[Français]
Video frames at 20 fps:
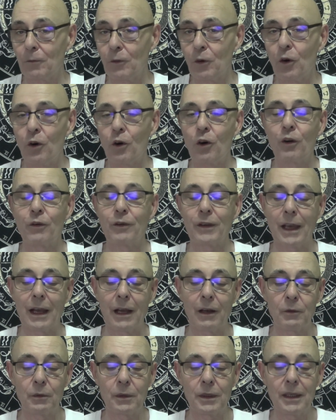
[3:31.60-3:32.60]
on revient
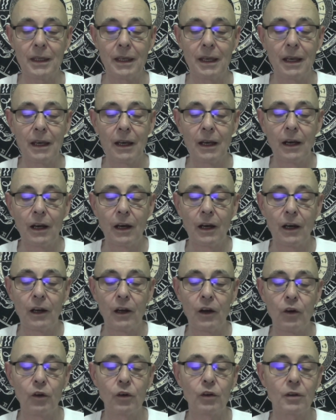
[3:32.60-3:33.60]
à lui,
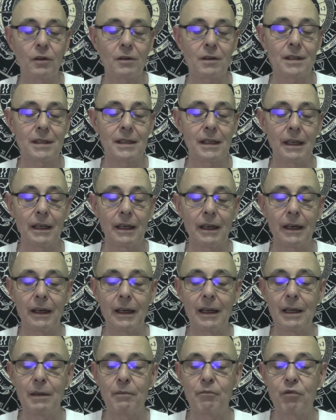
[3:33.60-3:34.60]
le cancer
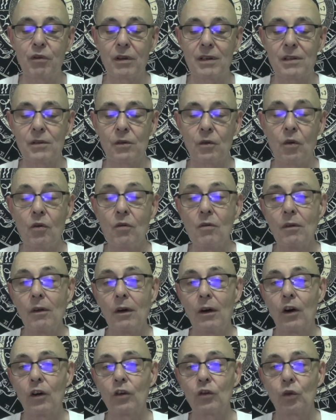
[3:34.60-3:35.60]
et les poissons,
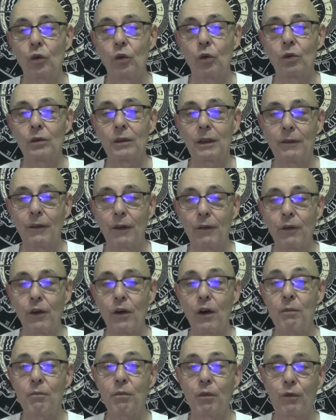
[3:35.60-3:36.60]
entre autres. Il va
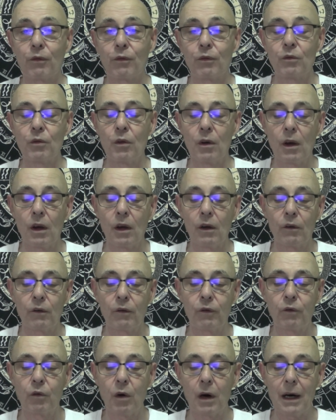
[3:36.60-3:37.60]
falloir pour vous
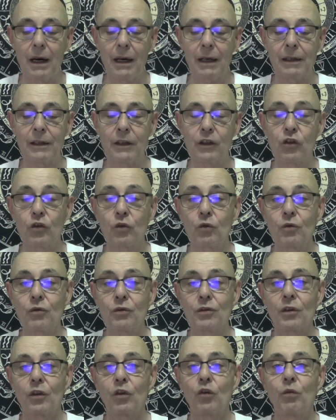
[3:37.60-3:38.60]
voir les
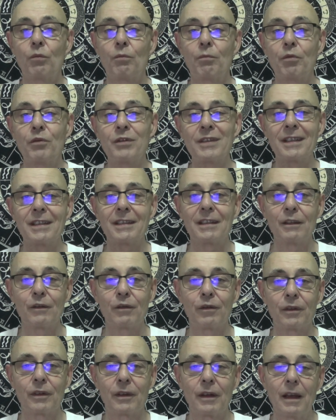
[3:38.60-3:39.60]
choses dans le
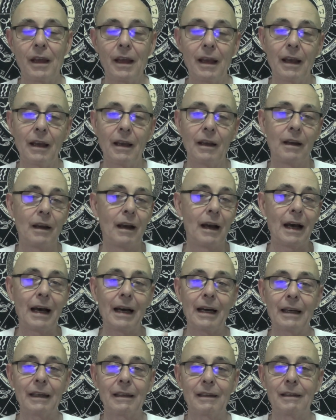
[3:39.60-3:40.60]
positif.
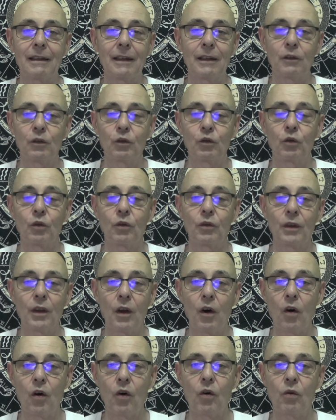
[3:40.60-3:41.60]
Arrêtez de tourner
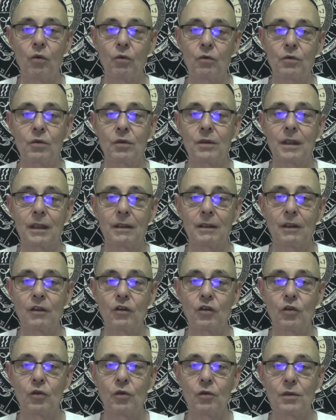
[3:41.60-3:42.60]
en rond sur certaines
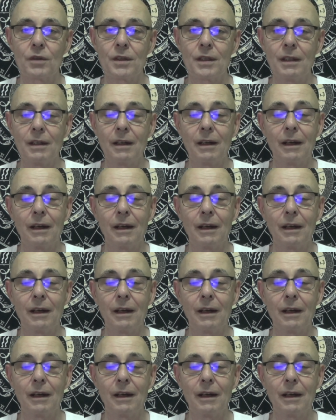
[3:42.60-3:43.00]
choses.